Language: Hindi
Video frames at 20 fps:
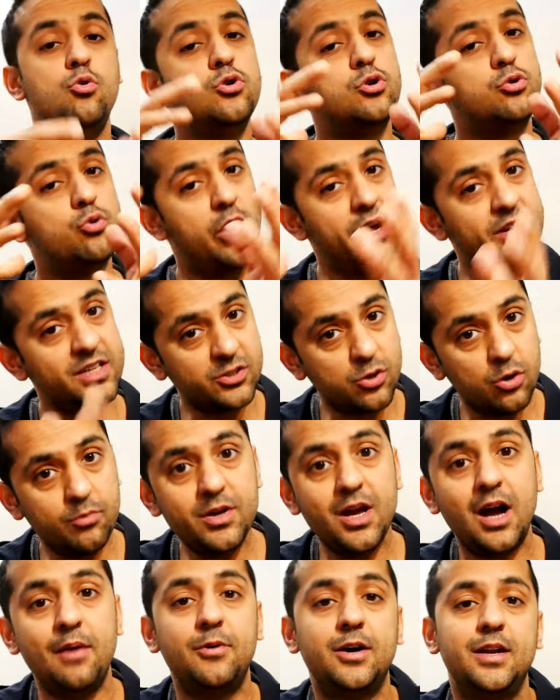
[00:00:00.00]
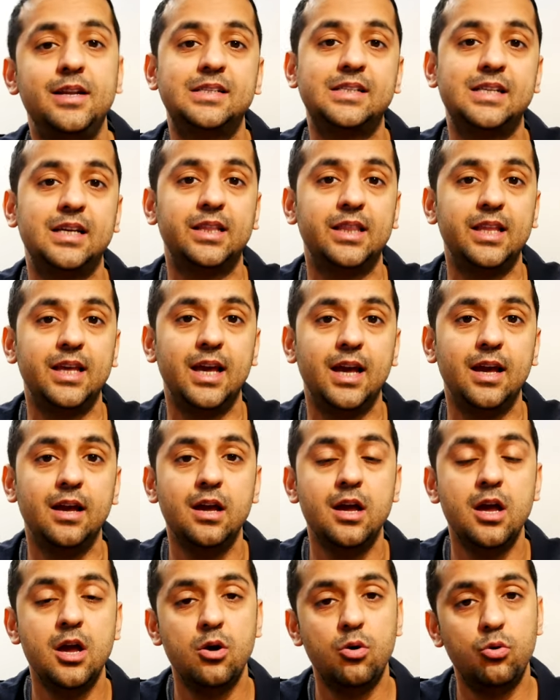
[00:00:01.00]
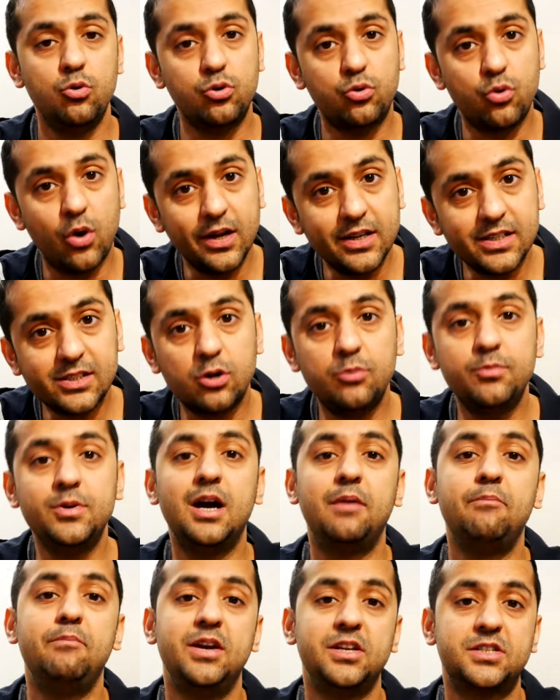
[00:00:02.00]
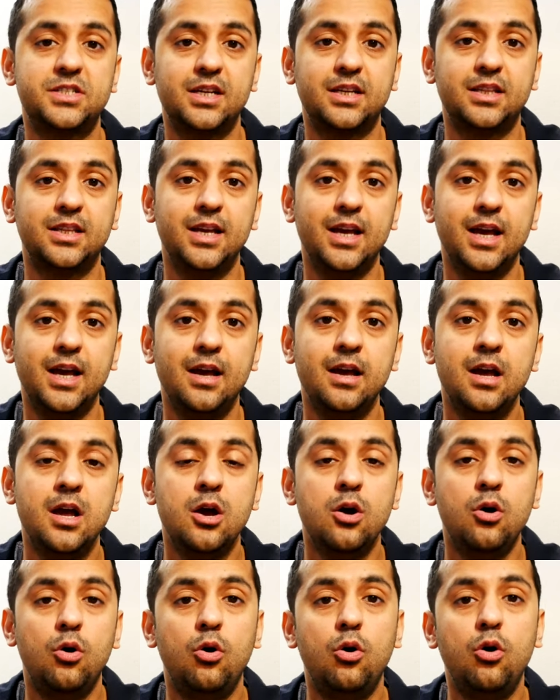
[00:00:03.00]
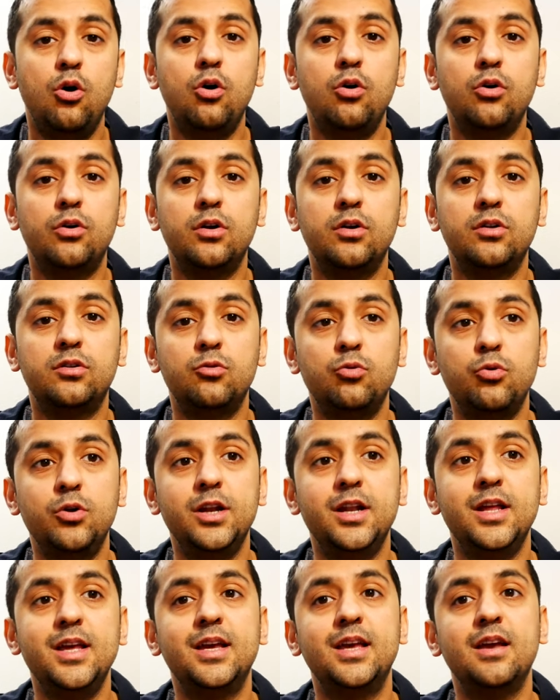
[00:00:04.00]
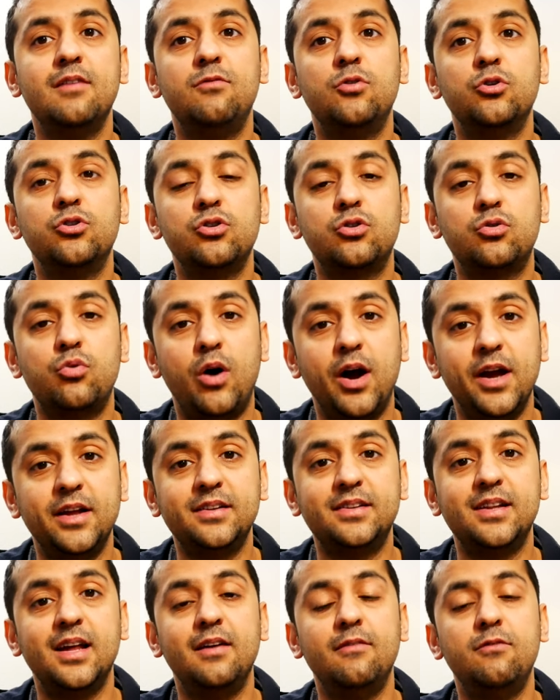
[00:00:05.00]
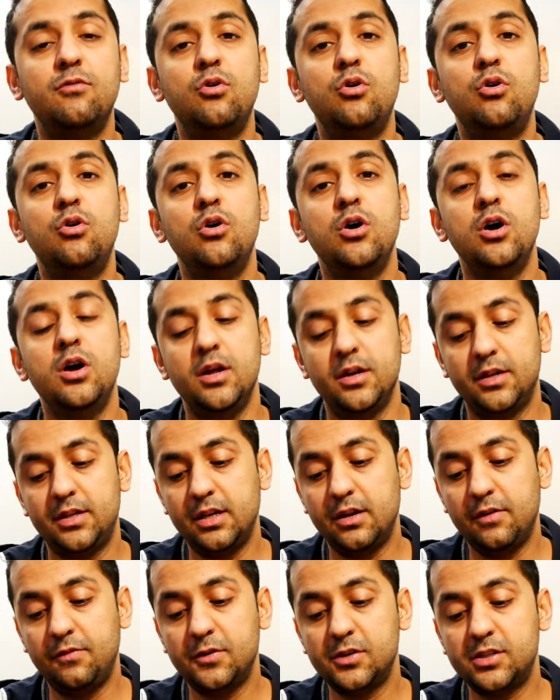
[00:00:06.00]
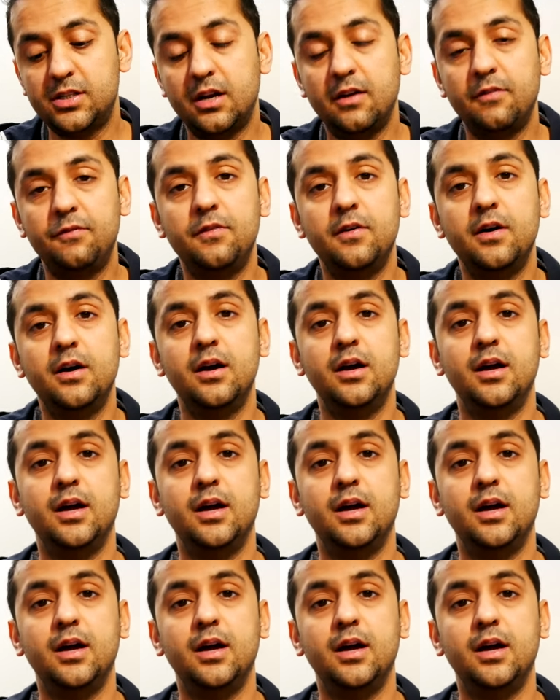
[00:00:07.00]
उन कॉइन्स को भी आप ख़रीद सकते हैं उन कॉइन्स को भी आप बेच सकते हैं और ज़रूरी नहीं कि वो जो कॉइन्स हैं वो सिर्फ और सिर्फ